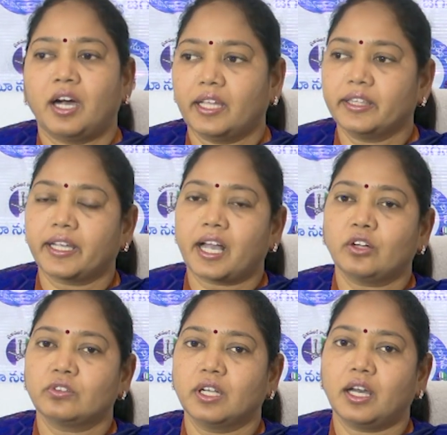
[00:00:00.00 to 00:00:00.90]

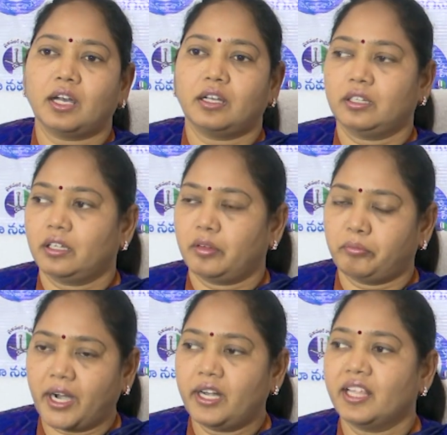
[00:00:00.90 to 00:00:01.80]
అంతేకాకుండా
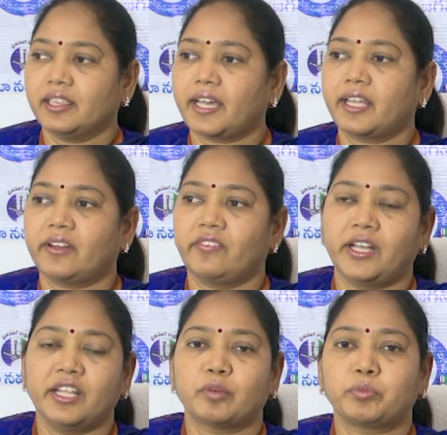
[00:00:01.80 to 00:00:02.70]
మహిళల దగ్గరికి
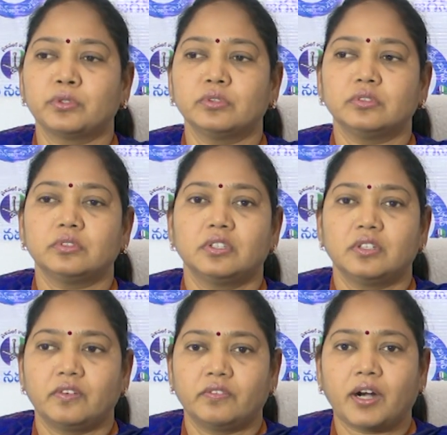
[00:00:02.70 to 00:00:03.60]
వెళ్ళినప్పుడు
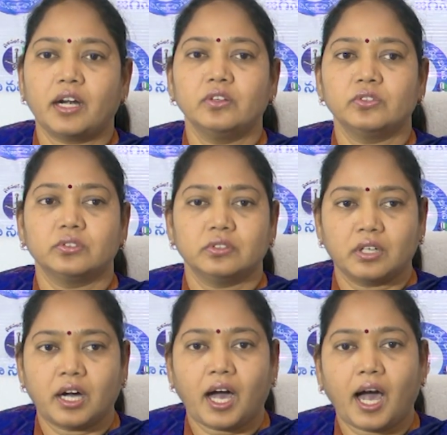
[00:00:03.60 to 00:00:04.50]
వాళ్ళు
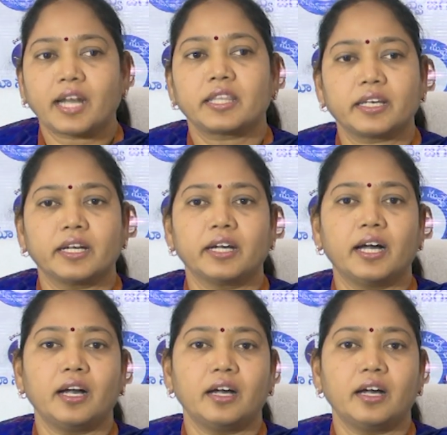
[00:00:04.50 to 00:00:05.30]
ఆర్థికంగా